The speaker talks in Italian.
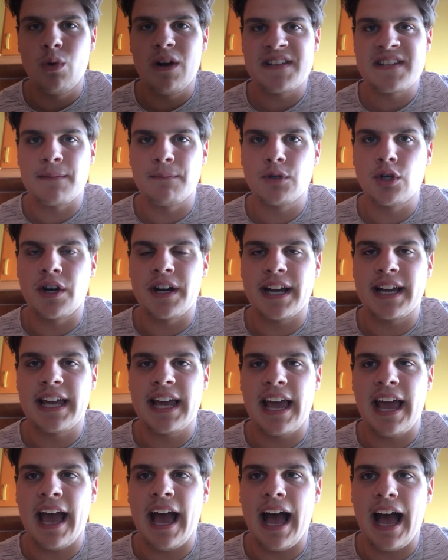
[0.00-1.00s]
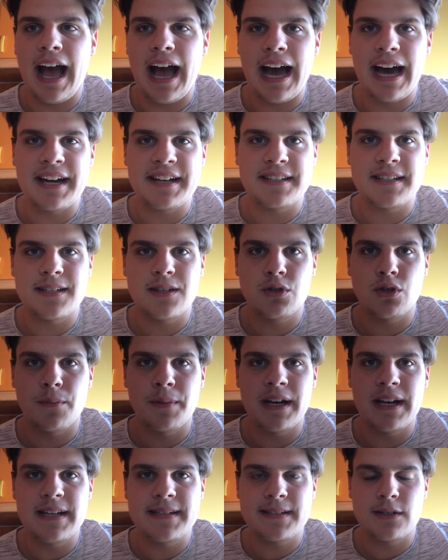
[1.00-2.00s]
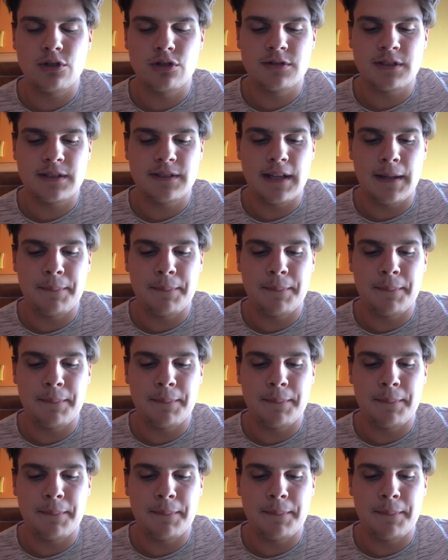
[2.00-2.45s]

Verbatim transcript: una Sampdoria che ha resistito bene nel, secondo,